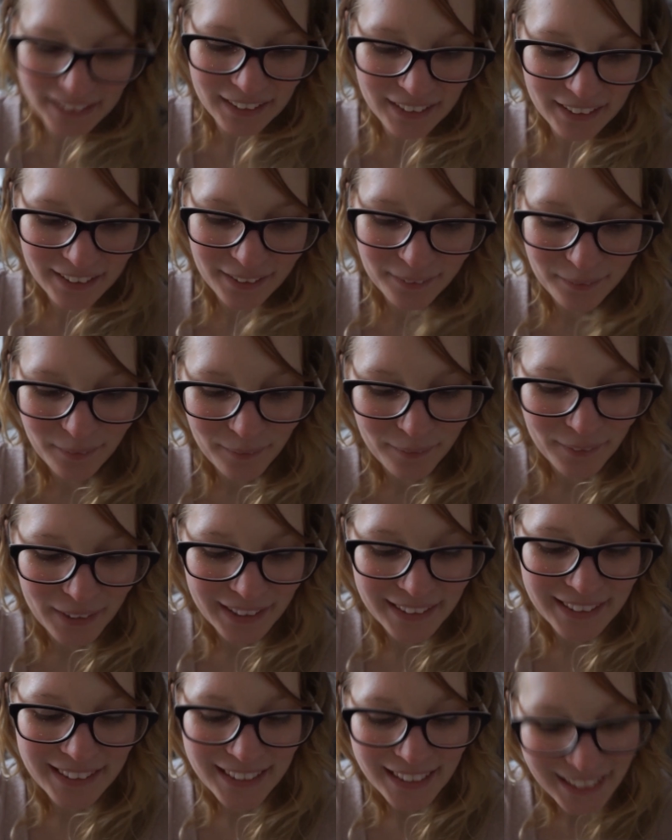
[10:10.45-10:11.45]
Und die Mama
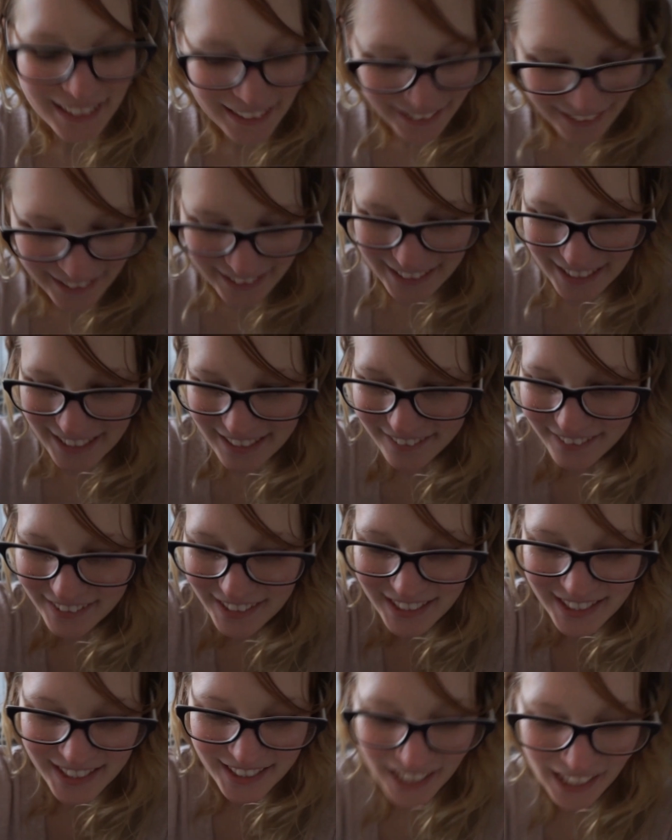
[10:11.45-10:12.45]
ist klitschnass
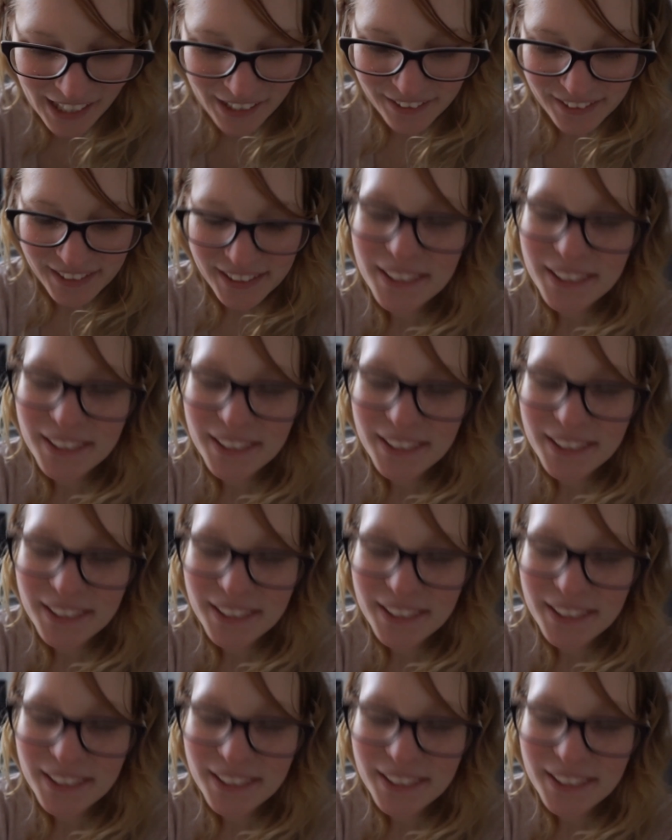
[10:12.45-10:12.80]
wieder zu Hause.